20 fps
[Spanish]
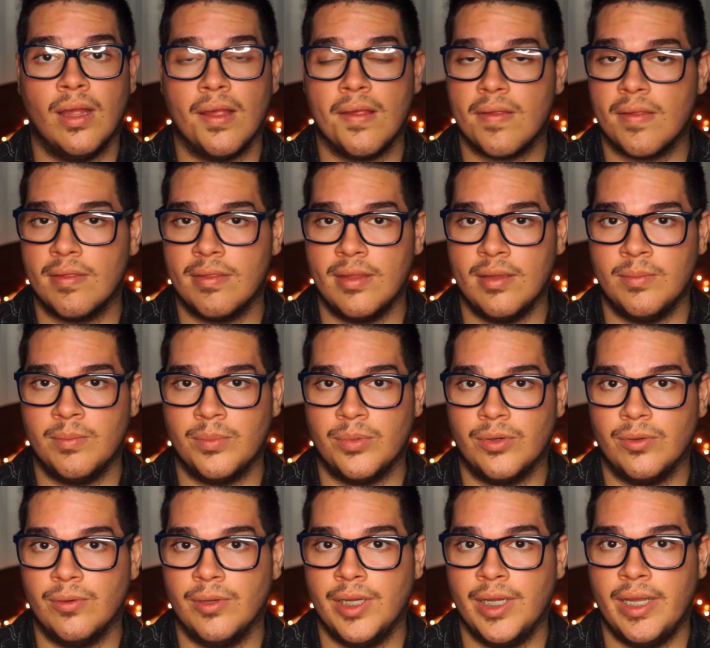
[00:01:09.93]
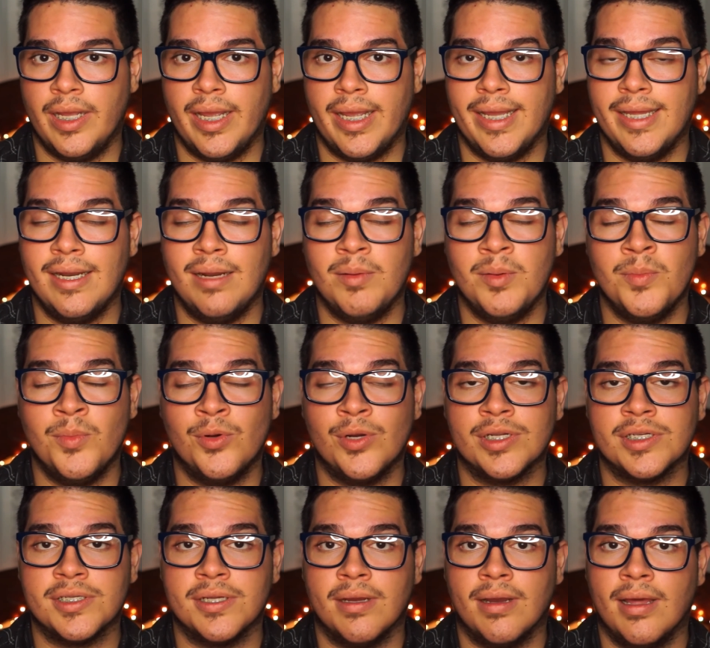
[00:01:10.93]
Ese tiempo era el mismo
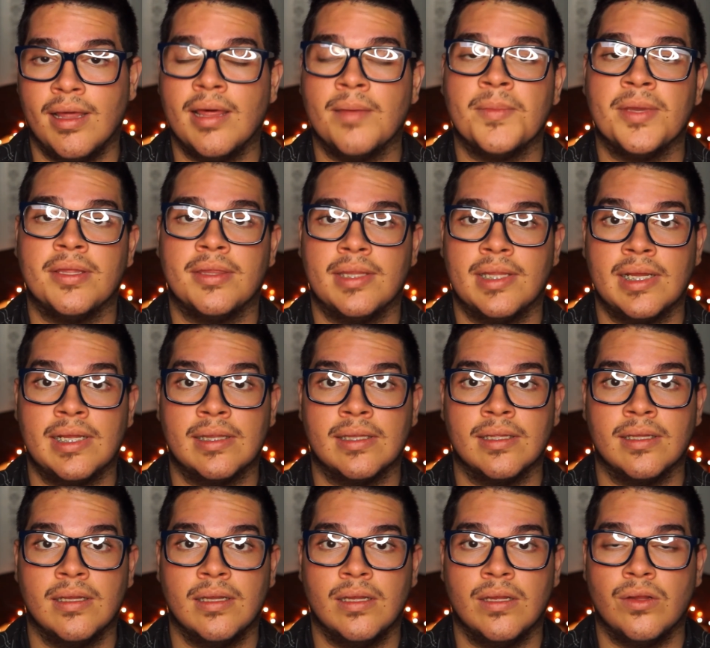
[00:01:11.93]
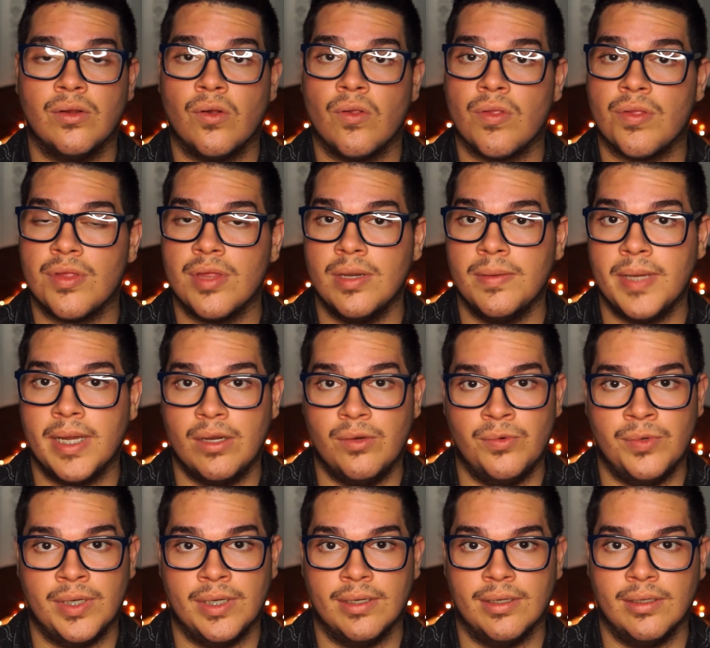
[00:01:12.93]
que llevaba de amistad con Silvia
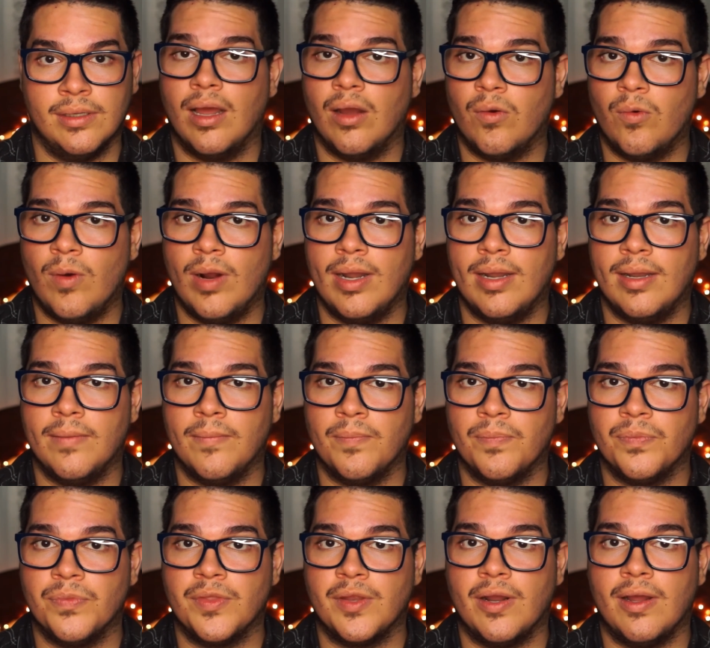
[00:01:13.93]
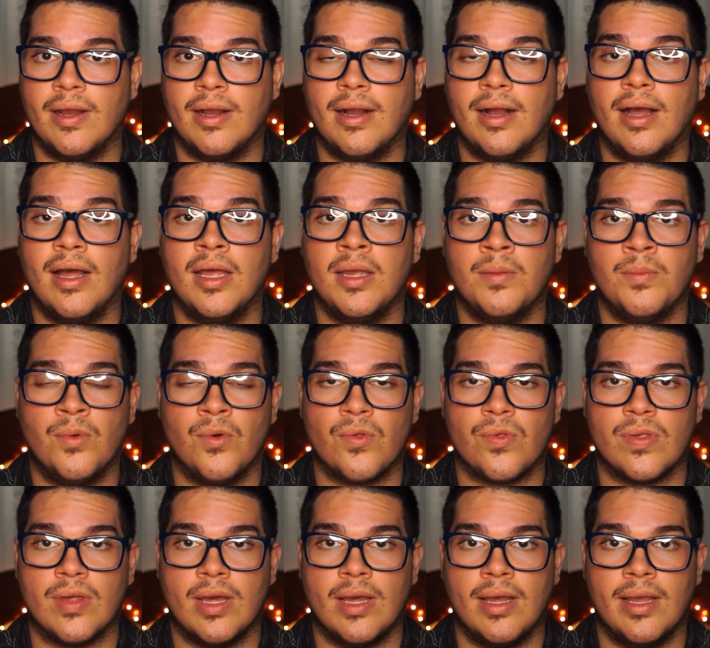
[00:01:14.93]
Luna, la cual trabajaba de
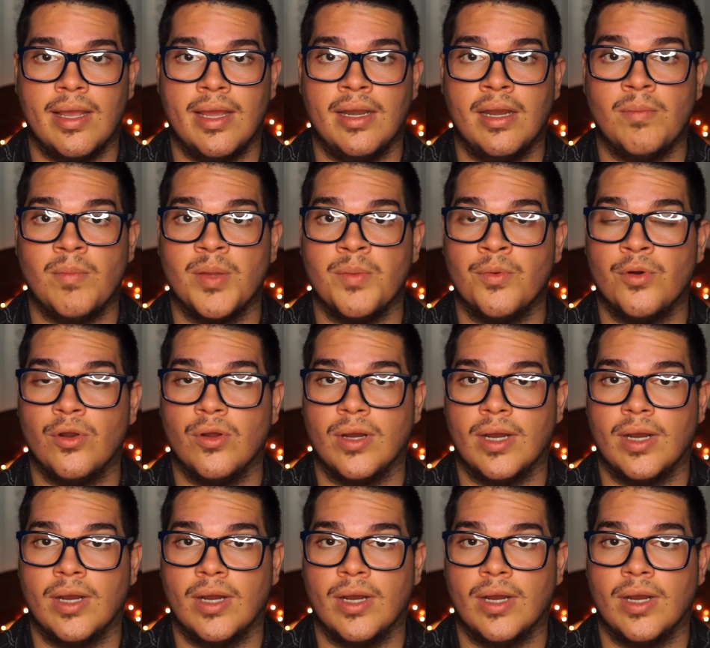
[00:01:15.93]
moza en el mismo